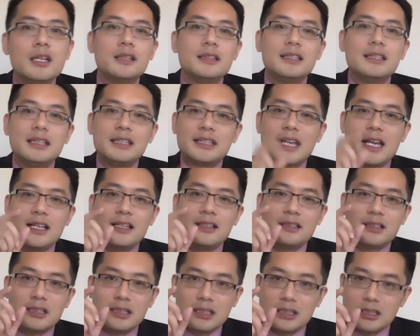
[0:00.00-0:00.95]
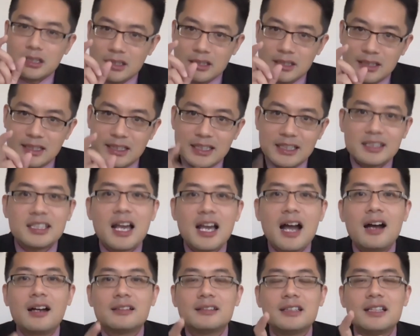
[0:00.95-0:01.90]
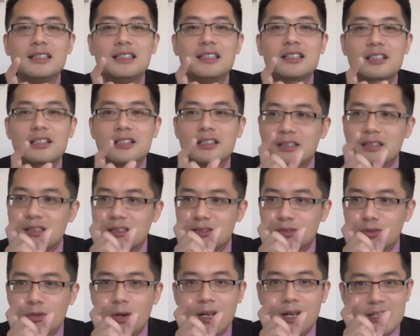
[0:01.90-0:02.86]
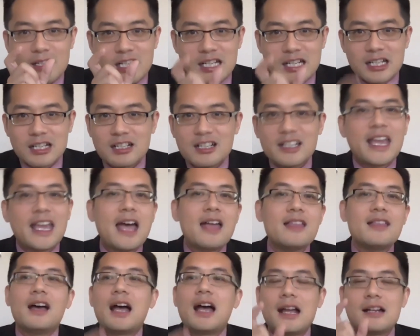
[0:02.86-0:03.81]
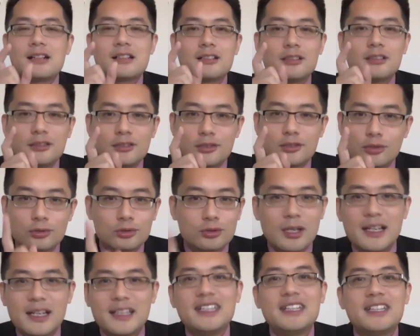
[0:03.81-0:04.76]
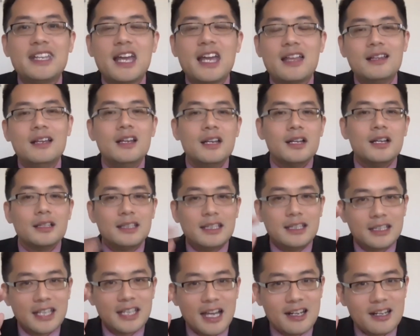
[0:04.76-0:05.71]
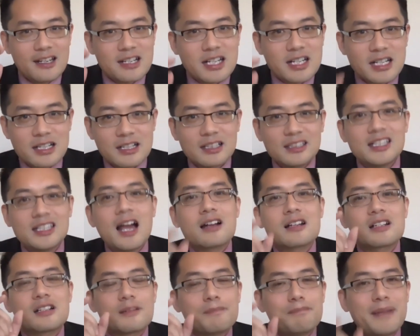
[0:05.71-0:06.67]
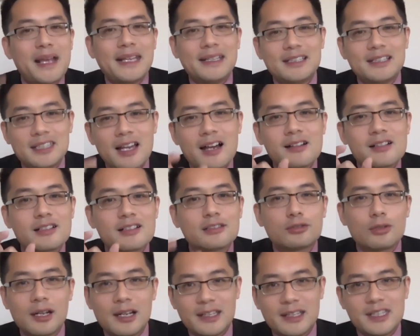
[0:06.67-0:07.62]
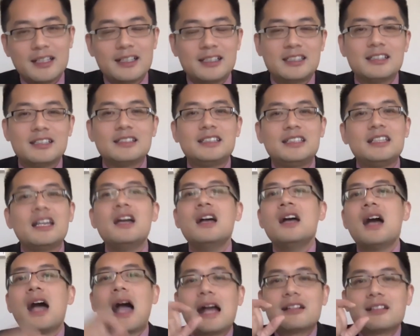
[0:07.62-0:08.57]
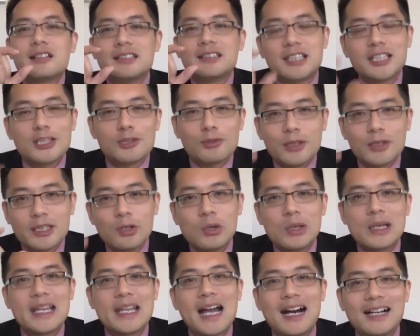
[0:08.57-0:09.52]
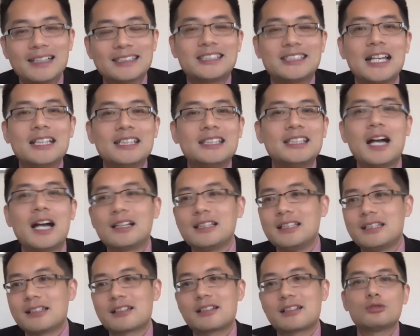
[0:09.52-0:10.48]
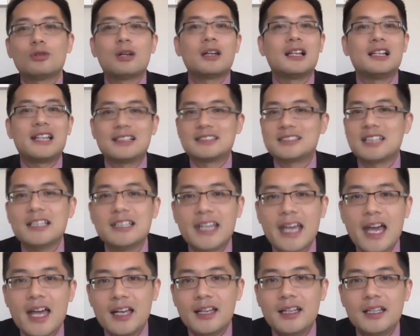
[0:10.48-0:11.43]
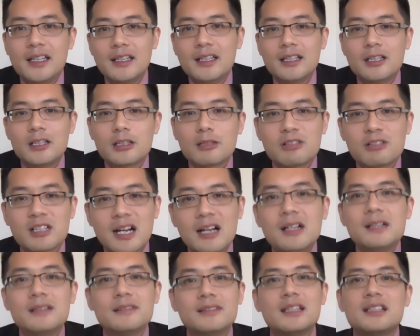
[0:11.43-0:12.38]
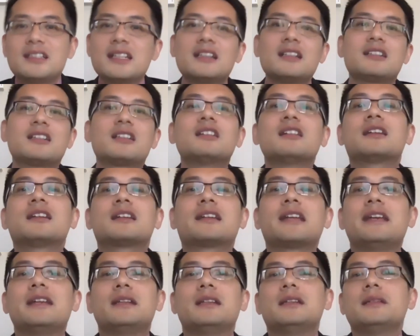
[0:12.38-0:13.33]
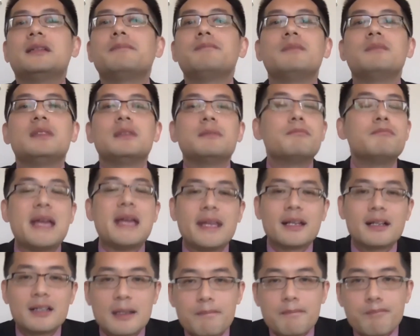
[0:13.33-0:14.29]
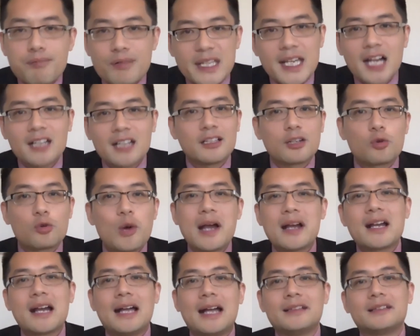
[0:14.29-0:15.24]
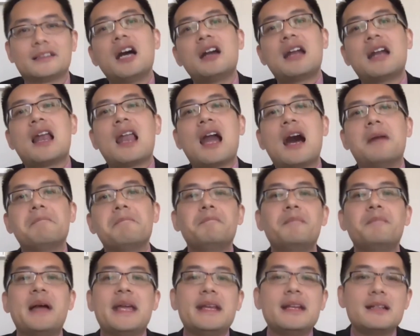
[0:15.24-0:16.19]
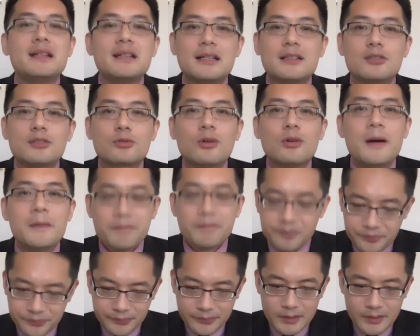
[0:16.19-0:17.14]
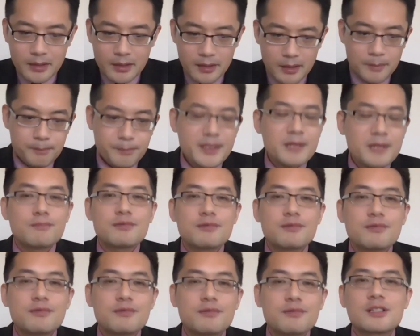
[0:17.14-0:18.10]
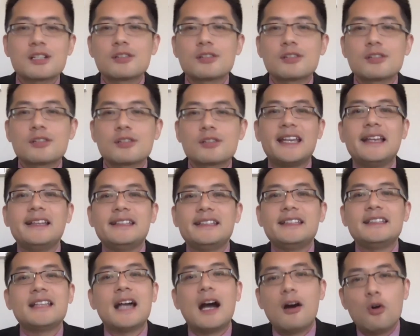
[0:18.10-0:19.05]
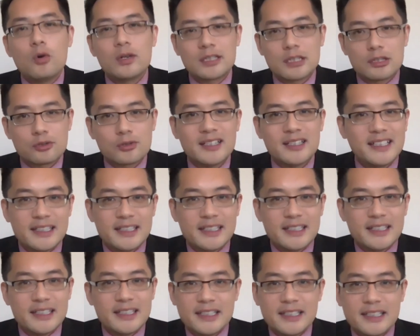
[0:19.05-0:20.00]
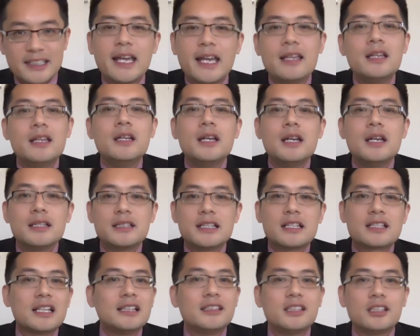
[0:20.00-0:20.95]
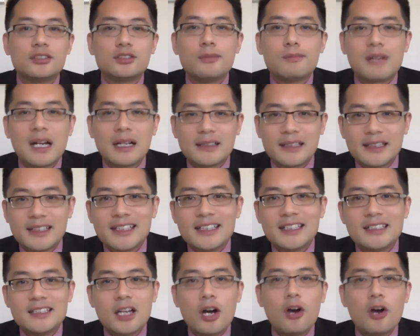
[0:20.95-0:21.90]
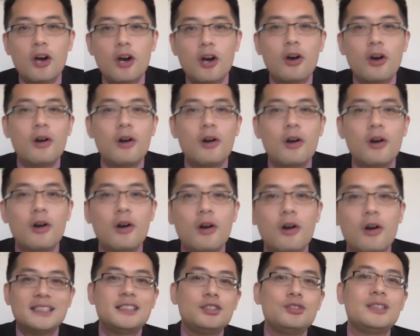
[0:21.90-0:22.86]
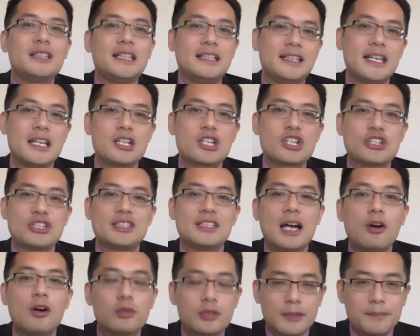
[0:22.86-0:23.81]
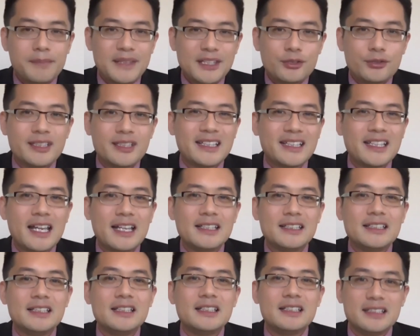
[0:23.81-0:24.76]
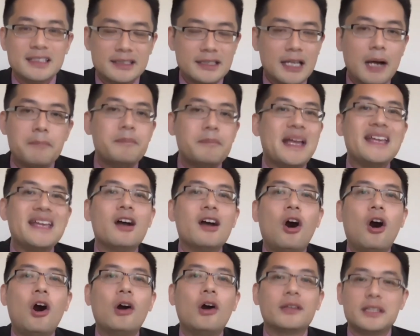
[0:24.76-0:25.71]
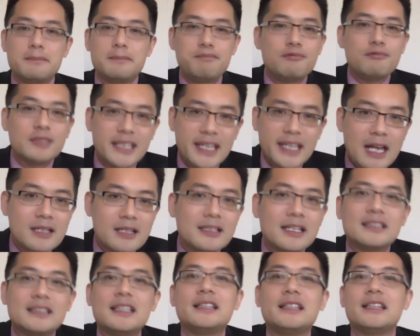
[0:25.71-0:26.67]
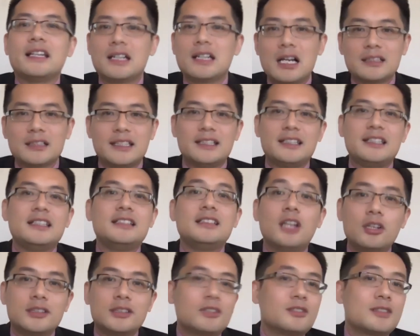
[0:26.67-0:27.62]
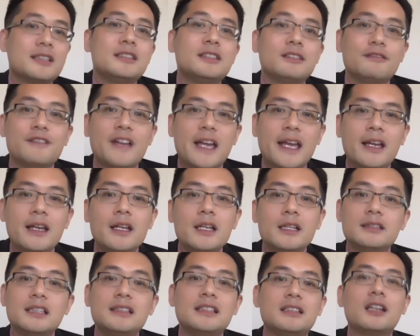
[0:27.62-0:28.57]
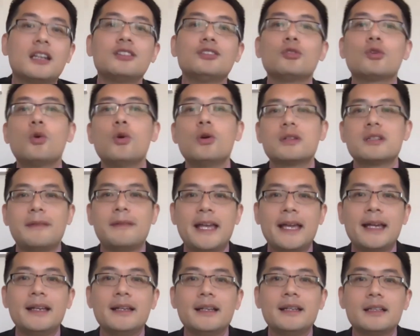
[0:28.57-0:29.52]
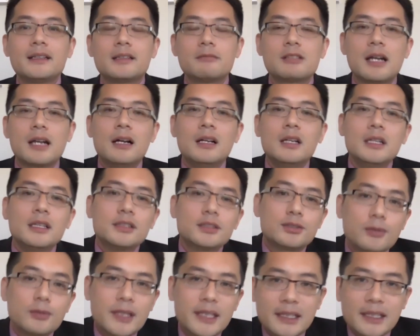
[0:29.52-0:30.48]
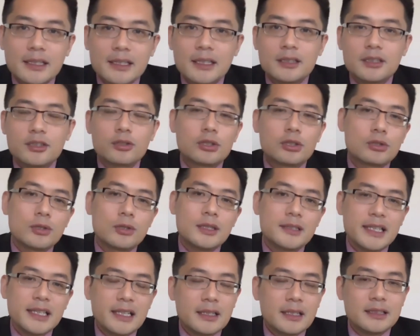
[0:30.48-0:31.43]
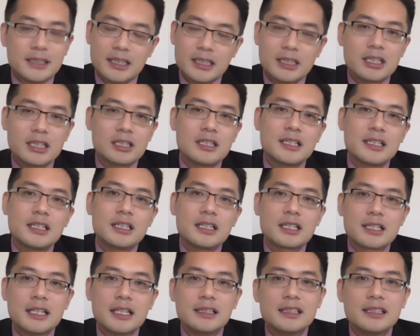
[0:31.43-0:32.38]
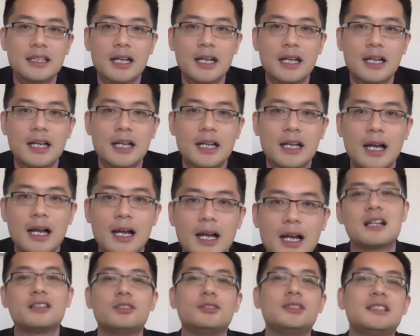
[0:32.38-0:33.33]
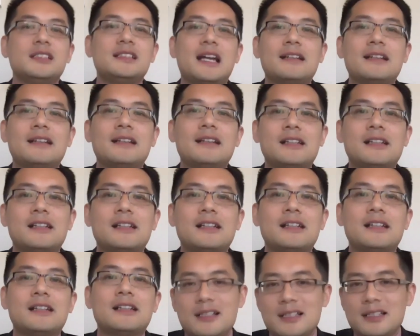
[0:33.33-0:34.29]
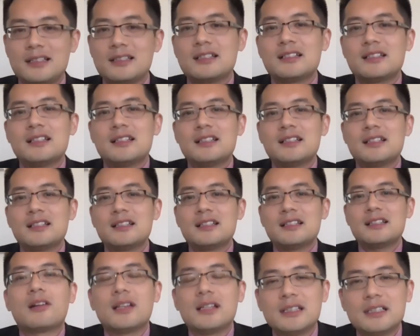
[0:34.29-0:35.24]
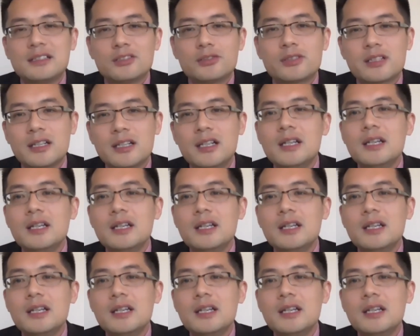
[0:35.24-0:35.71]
你填一项，那你是做了十年，还是就做了一天？你填了十项，是每项只做了一个星期？还是其中有两三项你做了两三年，是不是？那这个是给每个人不一样的观感。当然了，没人说，并不是说你填一项，或者说你一项都不填，这申请就不让你提交，必须得填十项或者必须得填一一项。没有，你不填，人家也让你提交交申请费，那你那就空着呗，是不是？是。所以呢，就是说这个其实这个申请啊，表面上有些家长说啊，这个申请表呢，它就是